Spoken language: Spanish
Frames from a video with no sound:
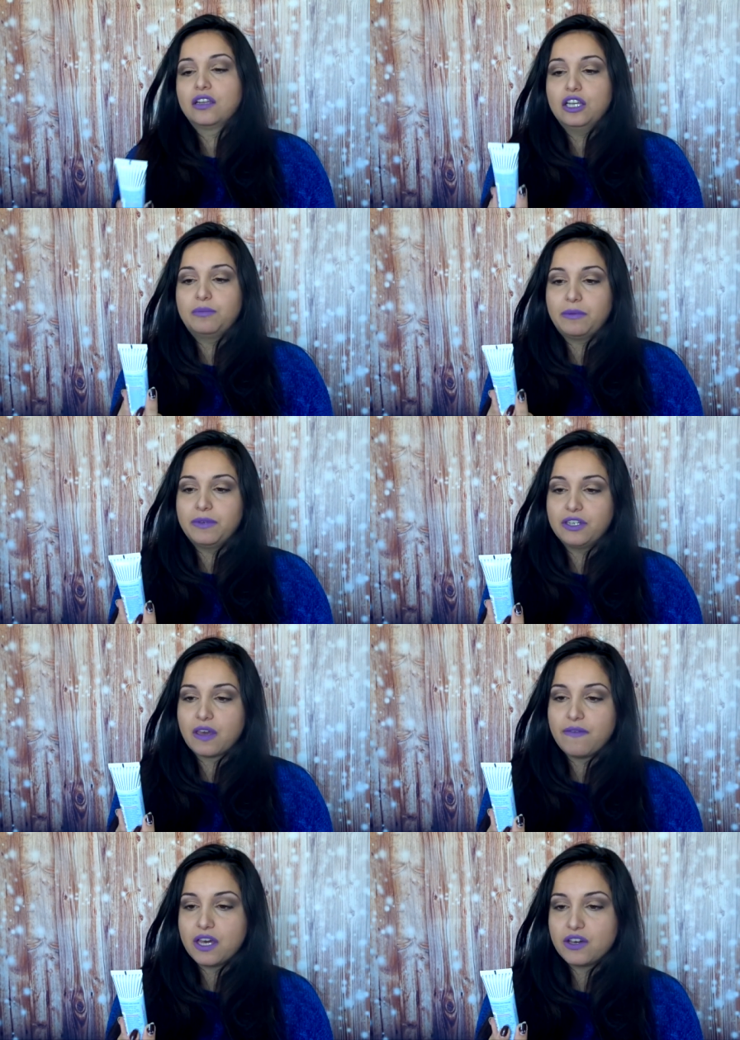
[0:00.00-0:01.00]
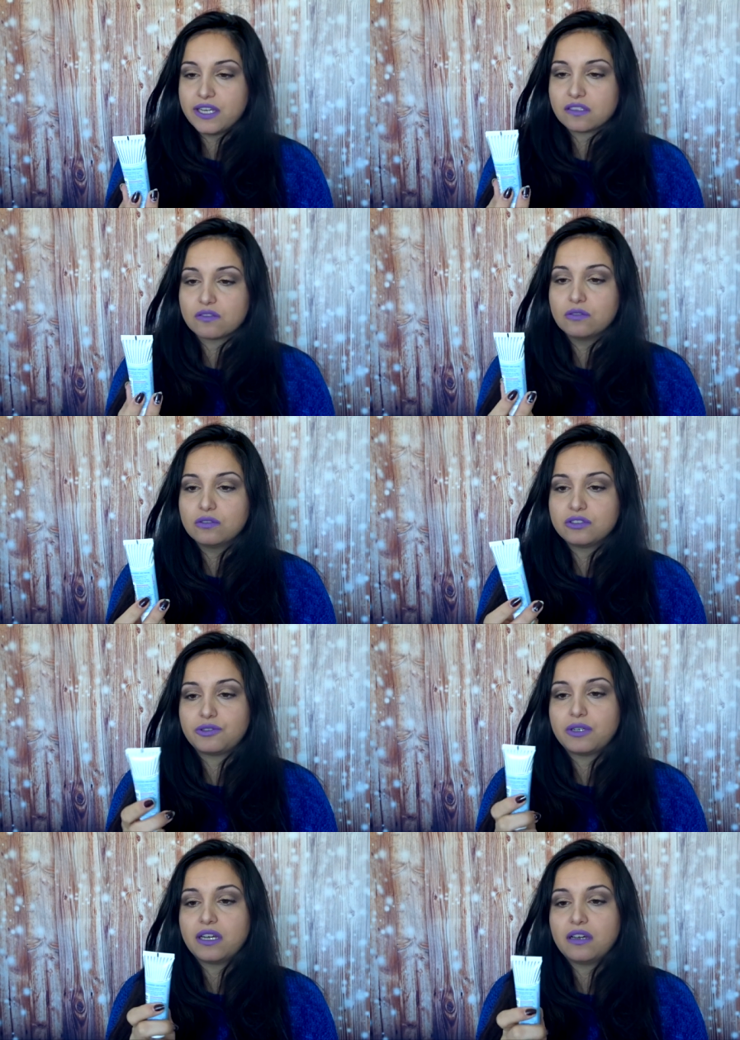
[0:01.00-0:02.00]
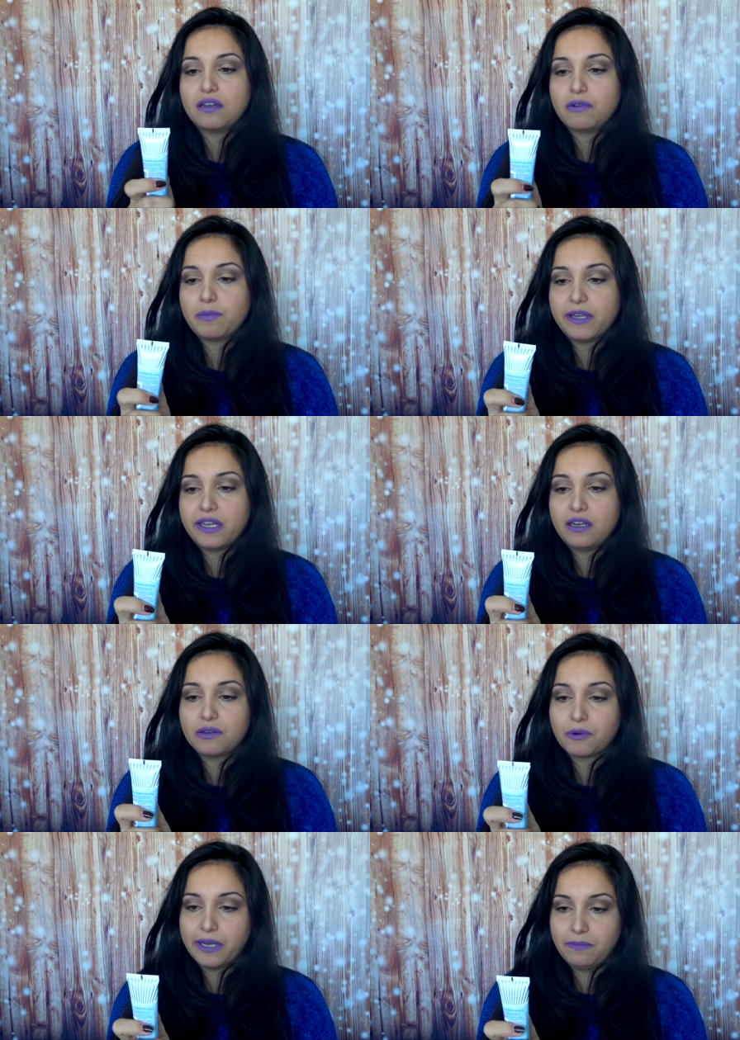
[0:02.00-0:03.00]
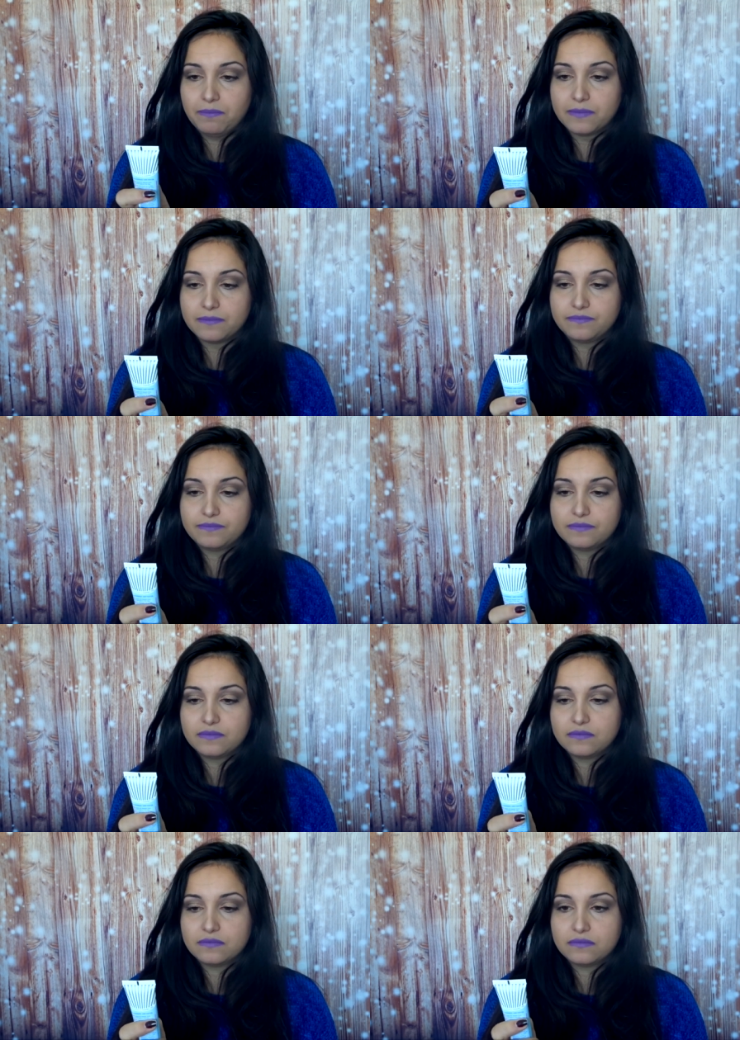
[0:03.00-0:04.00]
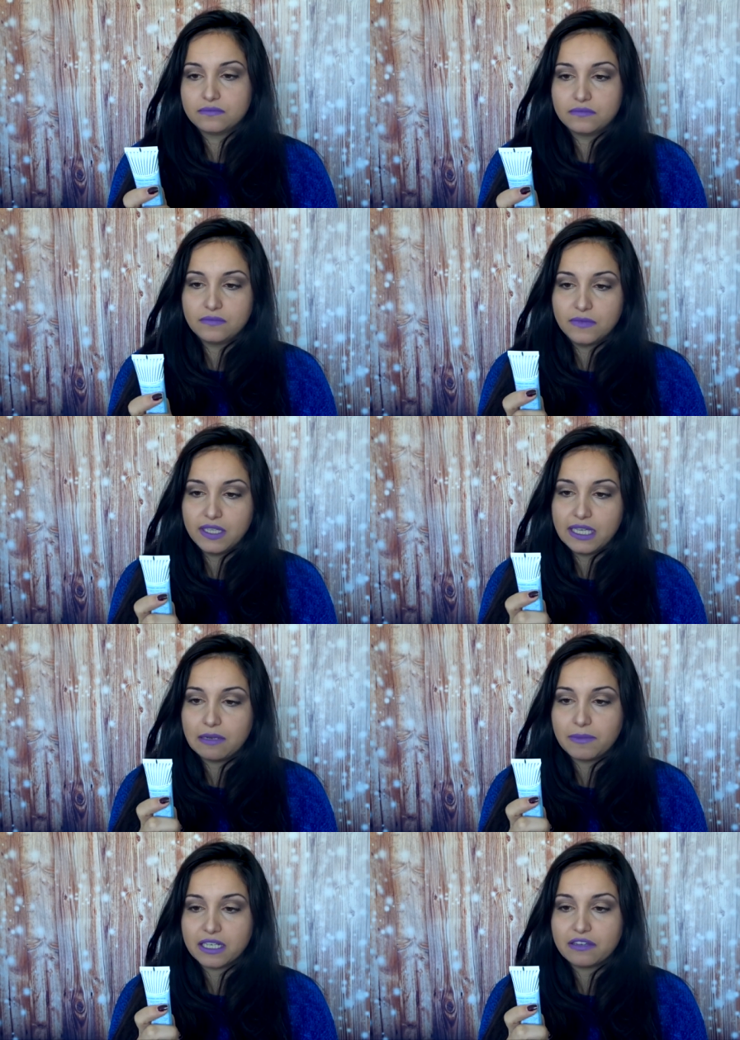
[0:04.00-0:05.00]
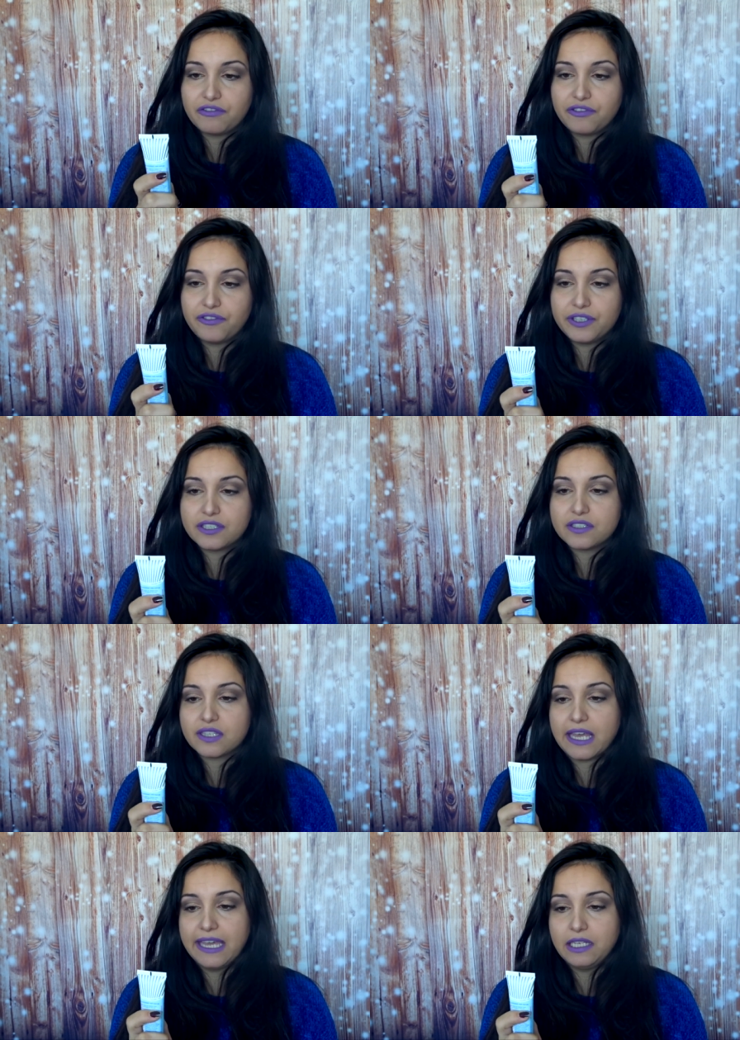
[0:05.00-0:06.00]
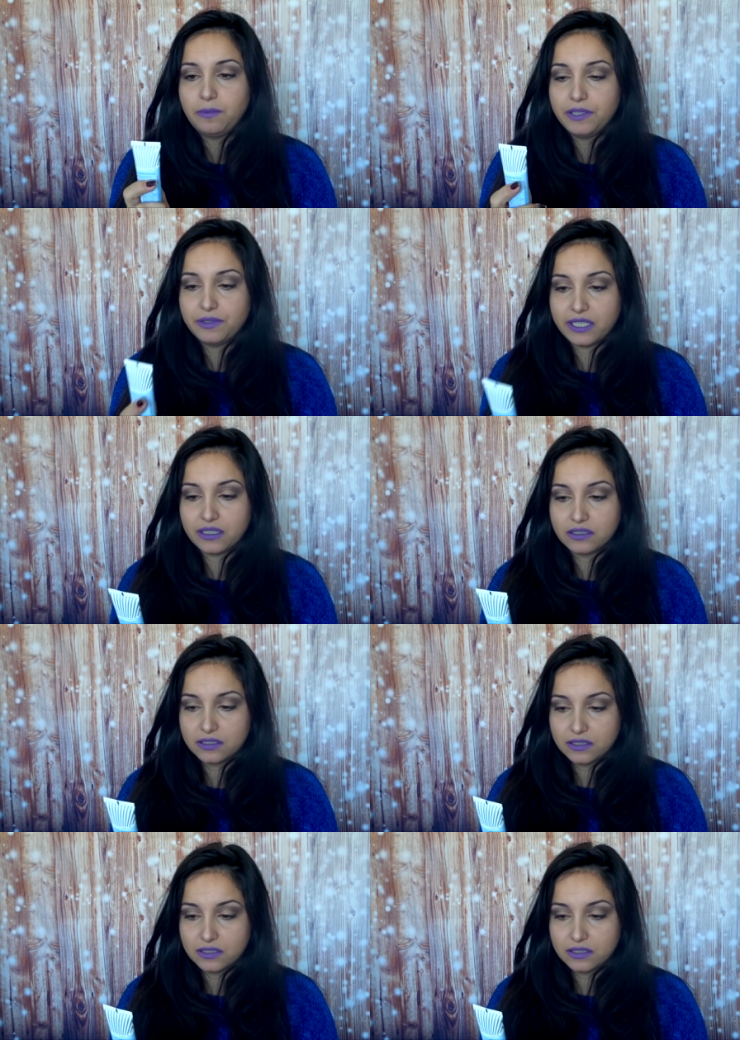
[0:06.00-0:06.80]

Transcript: Lo primero que veo es Ultra Repair Cream de la marca First Aid Beauty.